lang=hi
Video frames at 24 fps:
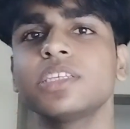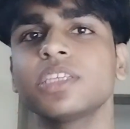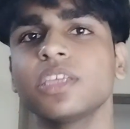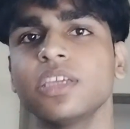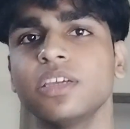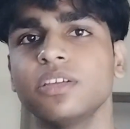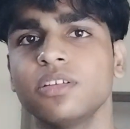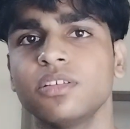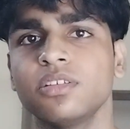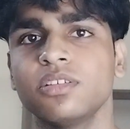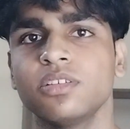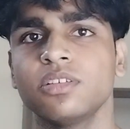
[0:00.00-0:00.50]

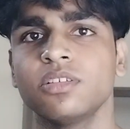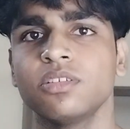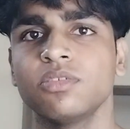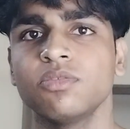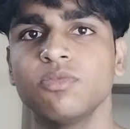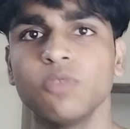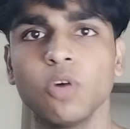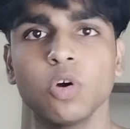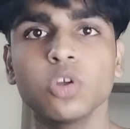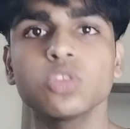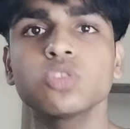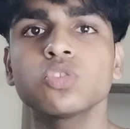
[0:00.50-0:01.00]
इसके
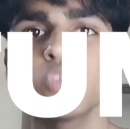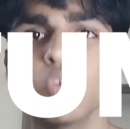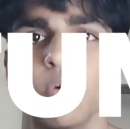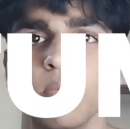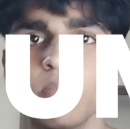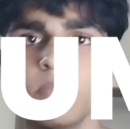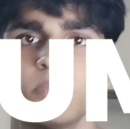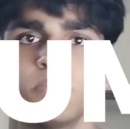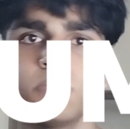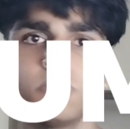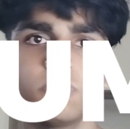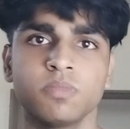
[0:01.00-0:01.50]
वो हो
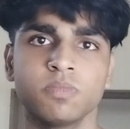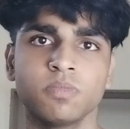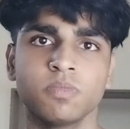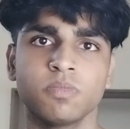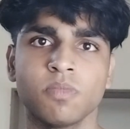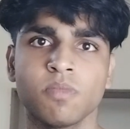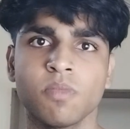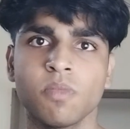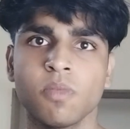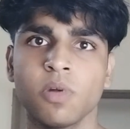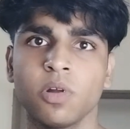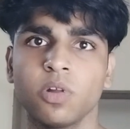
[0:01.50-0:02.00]
तुम
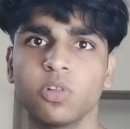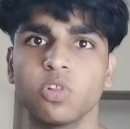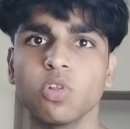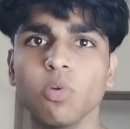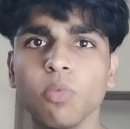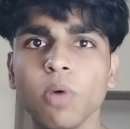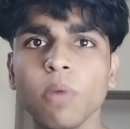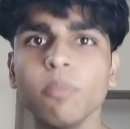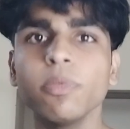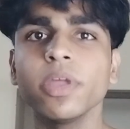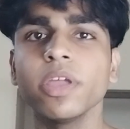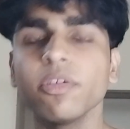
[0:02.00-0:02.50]

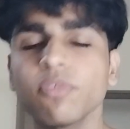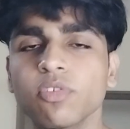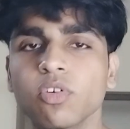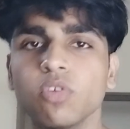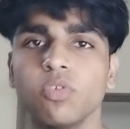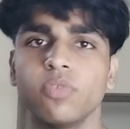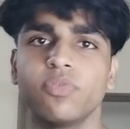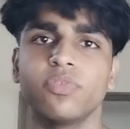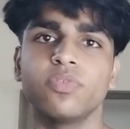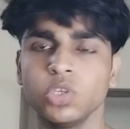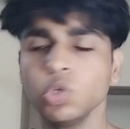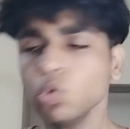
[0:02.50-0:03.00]
तुम हो
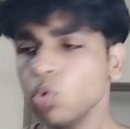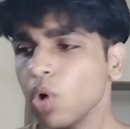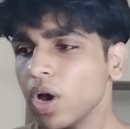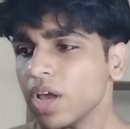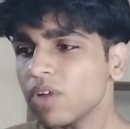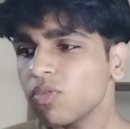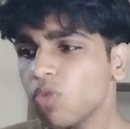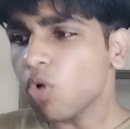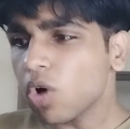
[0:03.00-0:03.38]
बेवकूफ यू आर